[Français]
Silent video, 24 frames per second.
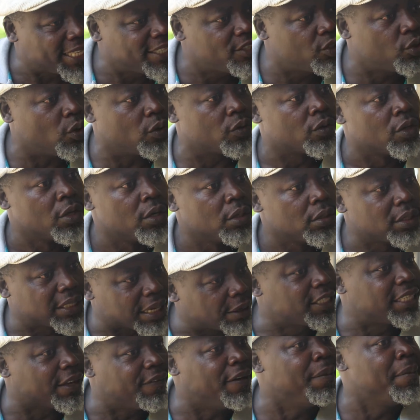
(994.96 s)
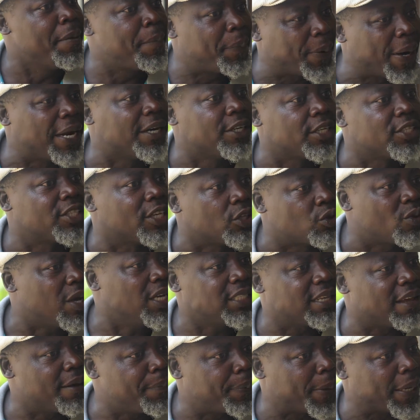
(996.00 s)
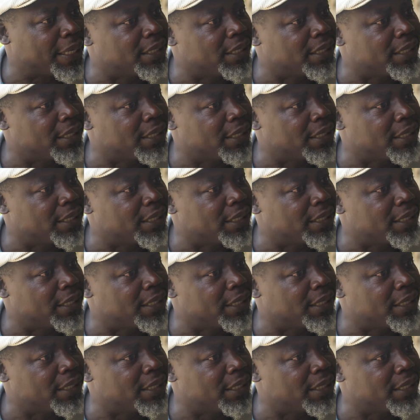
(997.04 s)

malédiction, ça, va me prendre. C'est toi que ça va